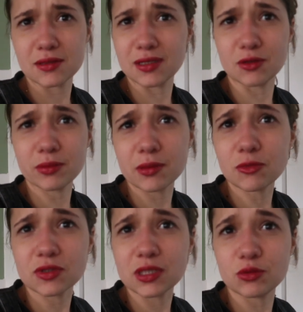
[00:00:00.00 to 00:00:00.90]
C'est
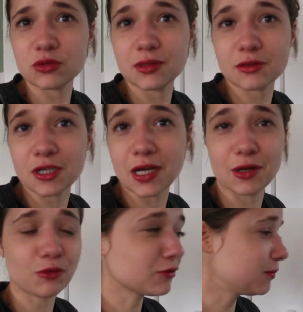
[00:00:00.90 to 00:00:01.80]
complètement décousu ce que je
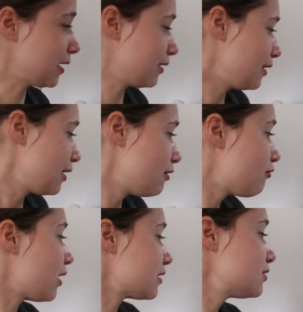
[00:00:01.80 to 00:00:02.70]
raconte, mais
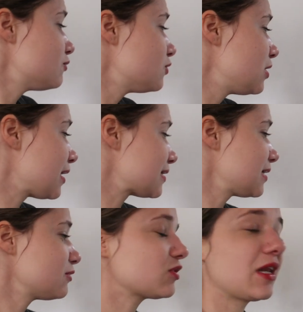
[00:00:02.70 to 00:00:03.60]
voilà. Si vous voulez la
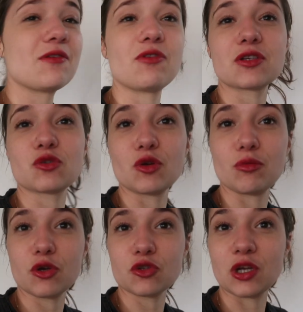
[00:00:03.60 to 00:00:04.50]
recette, vous allez voir sur le
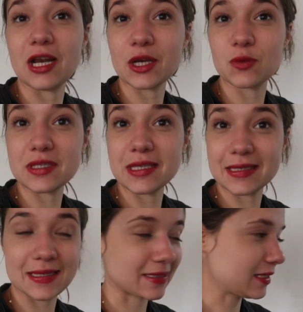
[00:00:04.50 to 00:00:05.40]
blog de la cuisine,
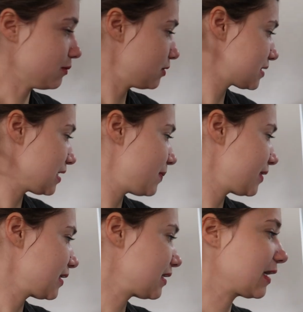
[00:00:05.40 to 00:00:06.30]
c'est simple. C'est des
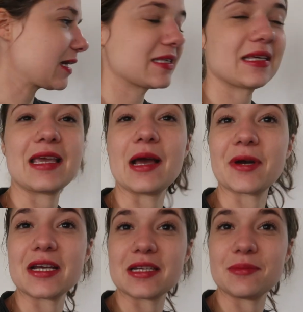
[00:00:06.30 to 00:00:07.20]
patates écrasées et
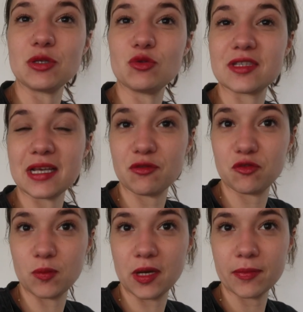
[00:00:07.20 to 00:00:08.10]
après j'ai mis du sel
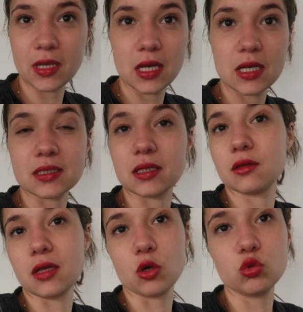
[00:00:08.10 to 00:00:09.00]
fumé. Ça
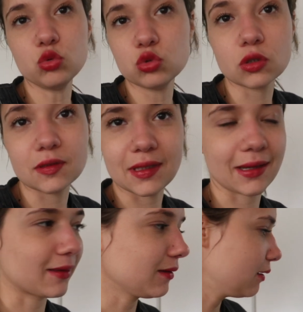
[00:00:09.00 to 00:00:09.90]
donne un goût de
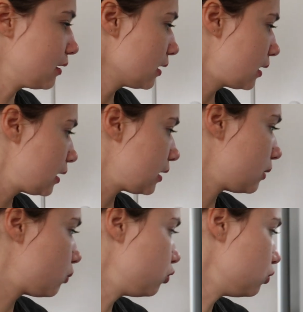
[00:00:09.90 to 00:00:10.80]
taré.
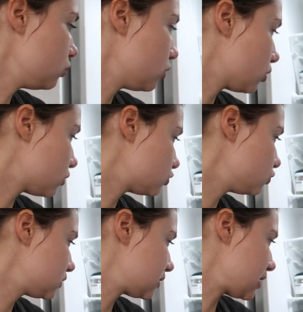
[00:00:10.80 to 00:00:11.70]
Et pour euh,
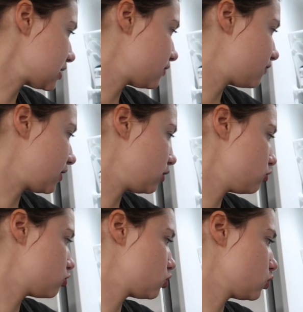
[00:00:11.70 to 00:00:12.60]
tout ça, j'ai fait
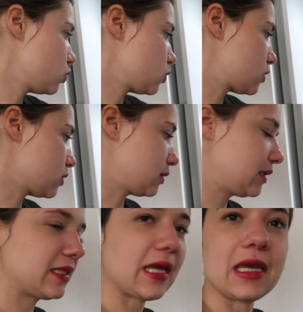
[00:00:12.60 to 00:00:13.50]
une sauce
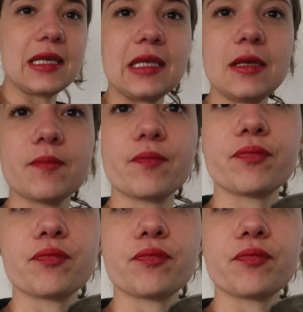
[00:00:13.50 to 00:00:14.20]
tahini.